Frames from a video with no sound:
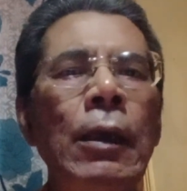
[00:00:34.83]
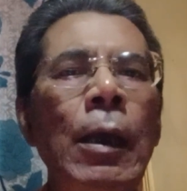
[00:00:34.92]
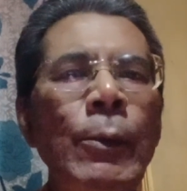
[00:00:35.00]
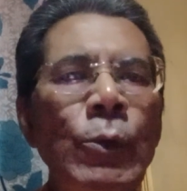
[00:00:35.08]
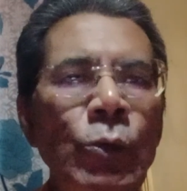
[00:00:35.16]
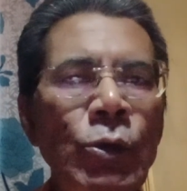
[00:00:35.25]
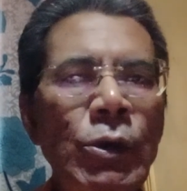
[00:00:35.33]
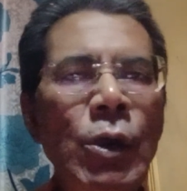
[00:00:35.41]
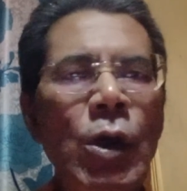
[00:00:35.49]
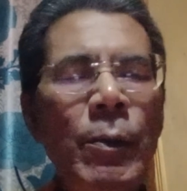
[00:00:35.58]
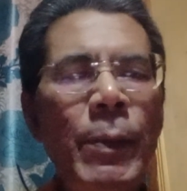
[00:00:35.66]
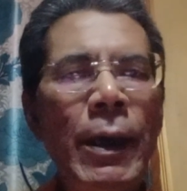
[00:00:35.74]
আমি
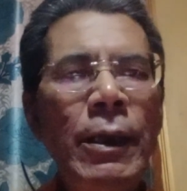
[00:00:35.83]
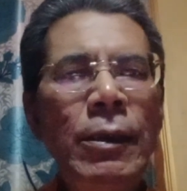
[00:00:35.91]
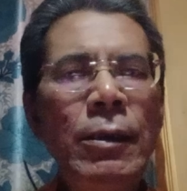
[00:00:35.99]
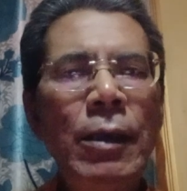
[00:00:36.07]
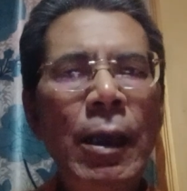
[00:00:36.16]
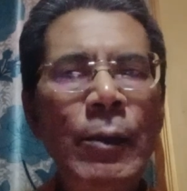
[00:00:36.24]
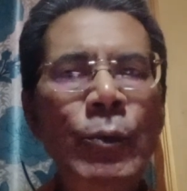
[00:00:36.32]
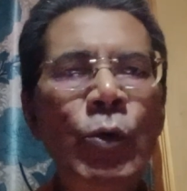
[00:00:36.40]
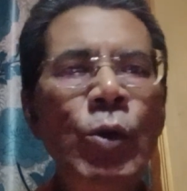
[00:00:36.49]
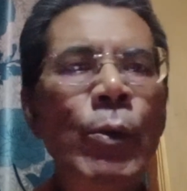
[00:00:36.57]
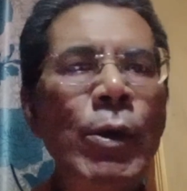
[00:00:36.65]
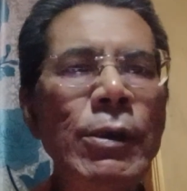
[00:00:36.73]
উৎসাহ পাই এই
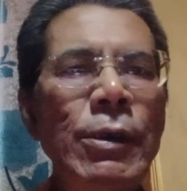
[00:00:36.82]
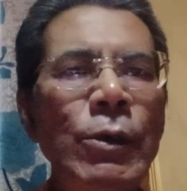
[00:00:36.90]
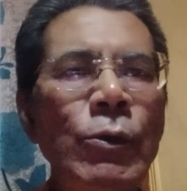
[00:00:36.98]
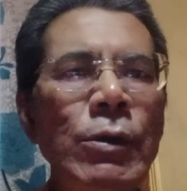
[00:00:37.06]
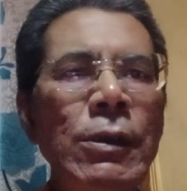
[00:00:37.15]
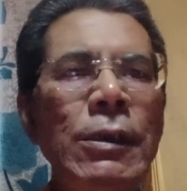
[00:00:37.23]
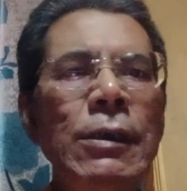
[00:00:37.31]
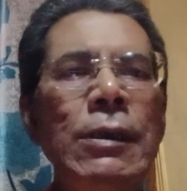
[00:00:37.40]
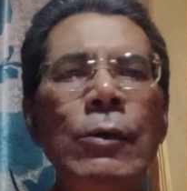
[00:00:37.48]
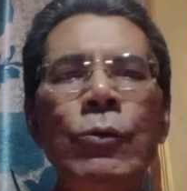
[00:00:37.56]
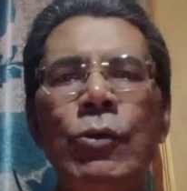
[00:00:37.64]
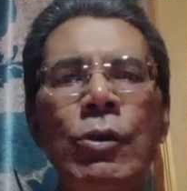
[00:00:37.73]
বুড়ো বয়সে করছি
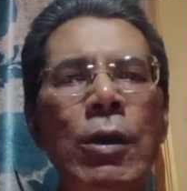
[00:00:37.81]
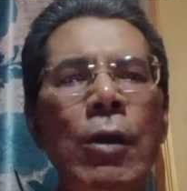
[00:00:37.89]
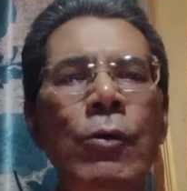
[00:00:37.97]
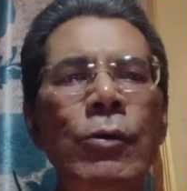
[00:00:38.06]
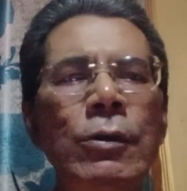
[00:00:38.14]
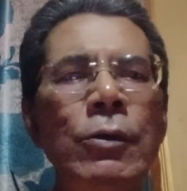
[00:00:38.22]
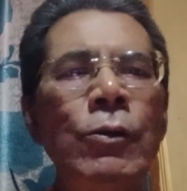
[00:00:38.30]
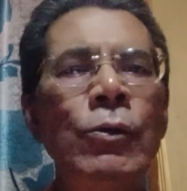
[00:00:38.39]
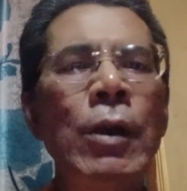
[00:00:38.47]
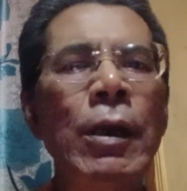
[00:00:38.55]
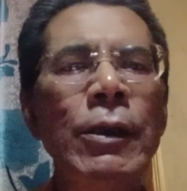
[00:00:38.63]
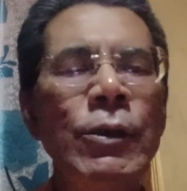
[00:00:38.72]
যে উৎসাহর জন্য
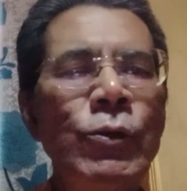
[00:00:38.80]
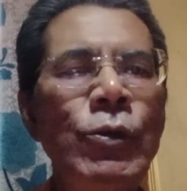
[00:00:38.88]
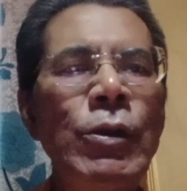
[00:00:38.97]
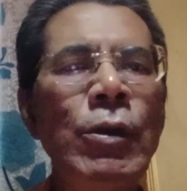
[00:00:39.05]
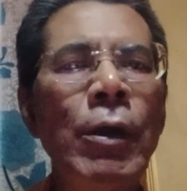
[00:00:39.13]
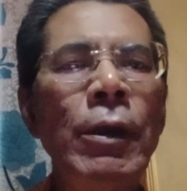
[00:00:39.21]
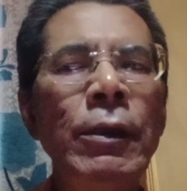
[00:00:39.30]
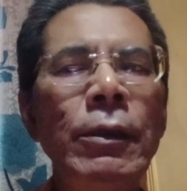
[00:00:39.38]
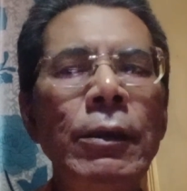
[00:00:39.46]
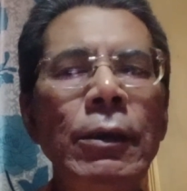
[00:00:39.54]
আর কিছুই নয়